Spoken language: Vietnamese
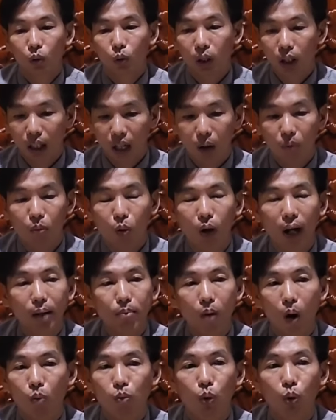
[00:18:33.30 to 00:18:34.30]
quyết lòng một
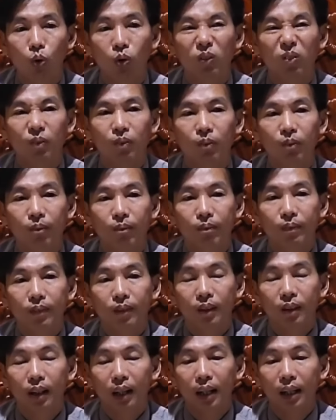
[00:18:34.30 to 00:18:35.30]
cái một luôn
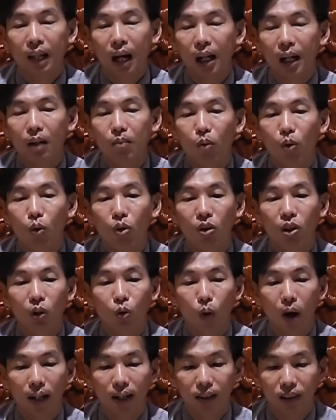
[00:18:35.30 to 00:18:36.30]
là trở lại một con
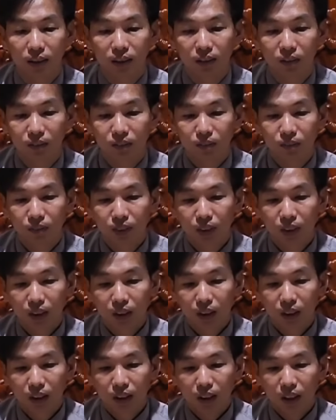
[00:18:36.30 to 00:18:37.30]
đường hoàng lương
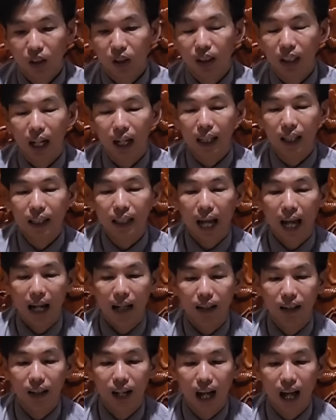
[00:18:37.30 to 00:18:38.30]
thì thôi trở lại vấn
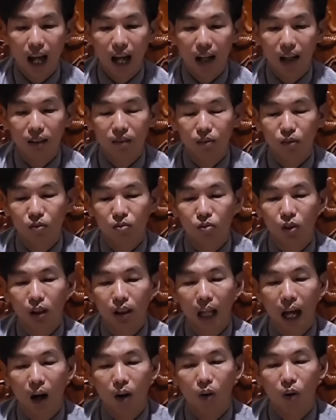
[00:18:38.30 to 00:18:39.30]
đề đó là
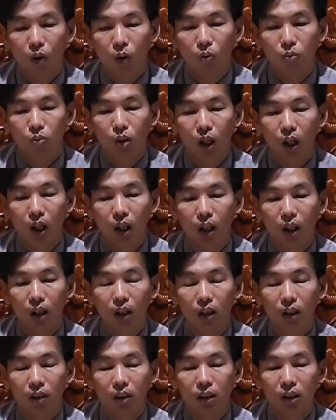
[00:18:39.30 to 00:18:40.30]
quốc tạo cũng
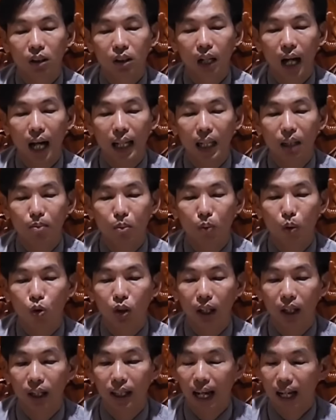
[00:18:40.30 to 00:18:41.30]
uh, xin kể thêm một
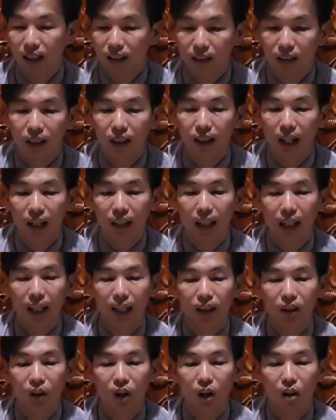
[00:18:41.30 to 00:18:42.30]
chuyện ngắn nữa đặng
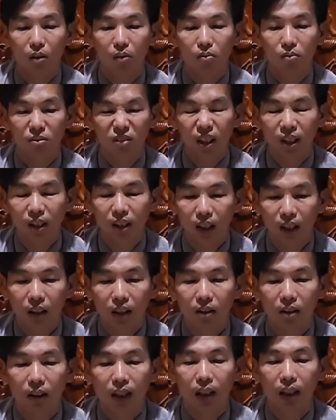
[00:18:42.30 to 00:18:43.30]
để cho đính
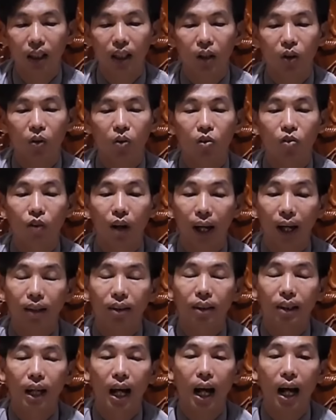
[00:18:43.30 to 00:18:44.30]
chính được cái việc của
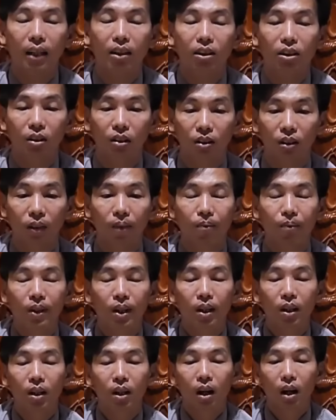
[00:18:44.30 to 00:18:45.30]
ven và trường
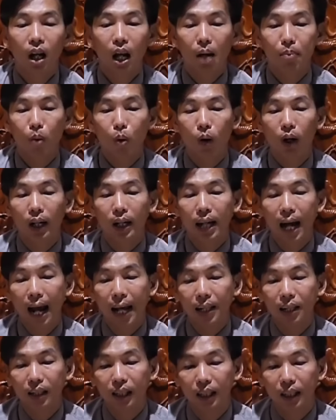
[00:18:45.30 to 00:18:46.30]
là một cái
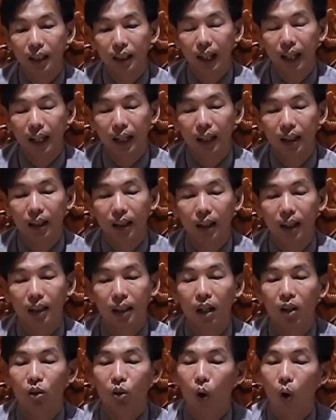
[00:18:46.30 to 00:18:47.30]
hai vị này đó là
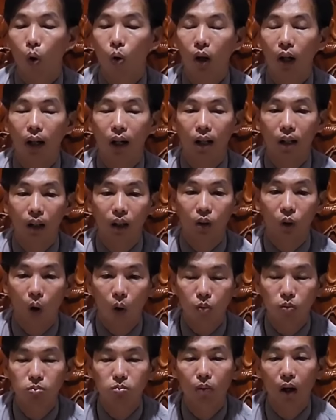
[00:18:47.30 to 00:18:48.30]
nhân tố là rất là
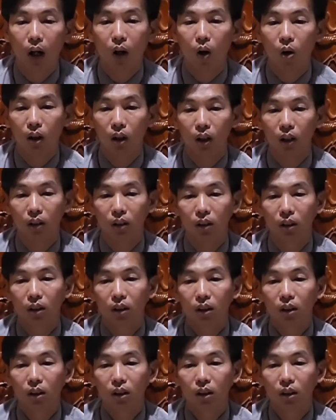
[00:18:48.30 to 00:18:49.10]
tốt bà con ơi